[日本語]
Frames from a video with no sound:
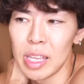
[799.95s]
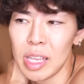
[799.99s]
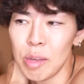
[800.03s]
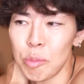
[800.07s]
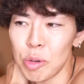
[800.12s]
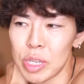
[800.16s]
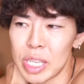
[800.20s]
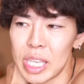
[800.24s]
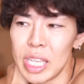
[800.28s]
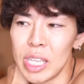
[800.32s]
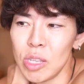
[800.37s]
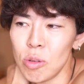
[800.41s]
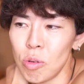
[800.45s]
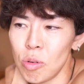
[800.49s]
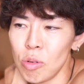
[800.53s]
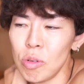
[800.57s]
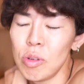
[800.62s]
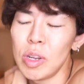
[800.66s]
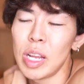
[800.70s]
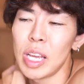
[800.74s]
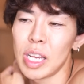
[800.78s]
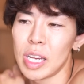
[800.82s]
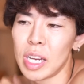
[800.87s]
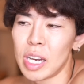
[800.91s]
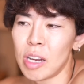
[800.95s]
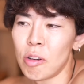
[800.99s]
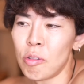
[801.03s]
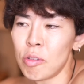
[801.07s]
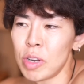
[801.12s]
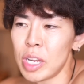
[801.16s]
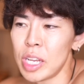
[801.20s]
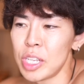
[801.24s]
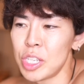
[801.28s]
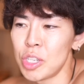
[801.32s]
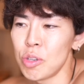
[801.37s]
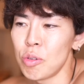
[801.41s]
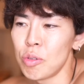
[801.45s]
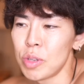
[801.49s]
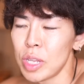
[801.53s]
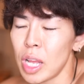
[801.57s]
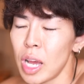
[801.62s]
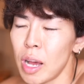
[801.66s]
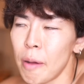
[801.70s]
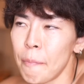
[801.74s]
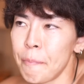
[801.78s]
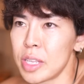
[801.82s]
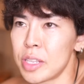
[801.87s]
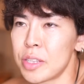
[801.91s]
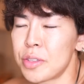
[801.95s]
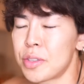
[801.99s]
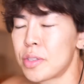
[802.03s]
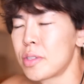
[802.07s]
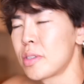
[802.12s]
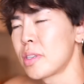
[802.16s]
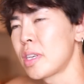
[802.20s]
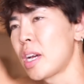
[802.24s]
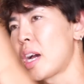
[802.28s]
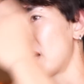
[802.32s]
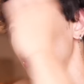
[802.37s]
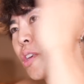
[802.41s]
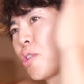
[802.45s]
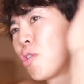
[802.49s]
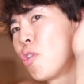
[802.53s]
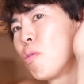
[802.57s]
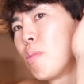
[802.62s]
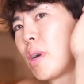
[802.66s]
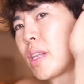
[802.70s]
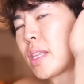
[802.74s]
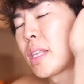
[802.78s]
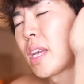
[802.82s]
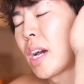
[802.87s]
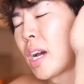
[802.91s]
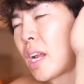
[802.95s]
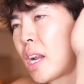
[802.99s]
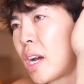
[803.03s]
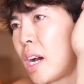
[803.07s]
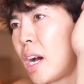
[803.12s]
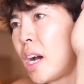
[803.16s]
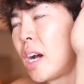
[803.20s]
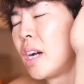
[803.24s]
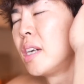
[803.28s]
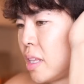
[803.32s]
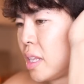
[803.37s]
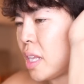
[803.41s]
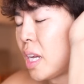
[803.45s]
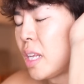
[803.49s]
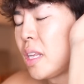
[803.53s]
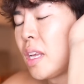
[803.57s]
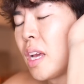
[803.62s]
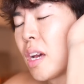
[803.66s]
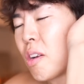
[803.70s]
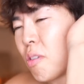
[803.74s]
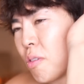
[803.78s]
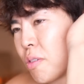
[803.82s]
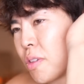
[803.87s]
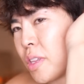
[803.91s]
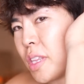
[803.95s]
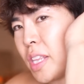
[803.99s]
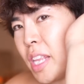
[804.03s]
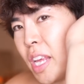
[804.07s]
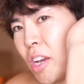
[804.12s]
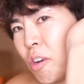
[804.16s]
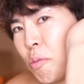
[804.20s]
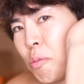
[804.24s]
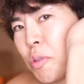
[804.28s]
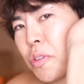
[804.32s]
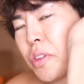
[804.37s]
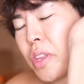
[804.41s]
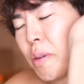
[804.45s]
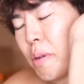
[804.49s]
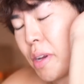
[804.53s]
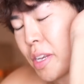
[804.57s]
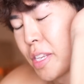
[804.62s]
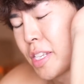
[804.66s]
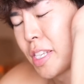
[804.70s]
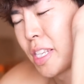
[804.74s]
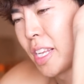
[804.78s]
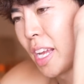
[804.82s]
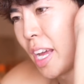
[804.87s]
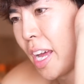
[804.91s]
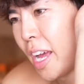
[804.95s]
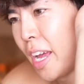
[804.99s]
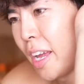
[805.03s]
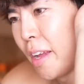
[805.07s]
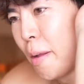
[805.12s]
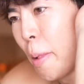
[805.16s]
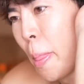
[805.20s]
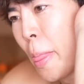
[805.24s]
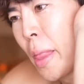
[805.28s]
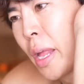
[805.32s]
でも昨日ぐらいから同じような頭痛が今日もあったからあ何やろうって思ってますはい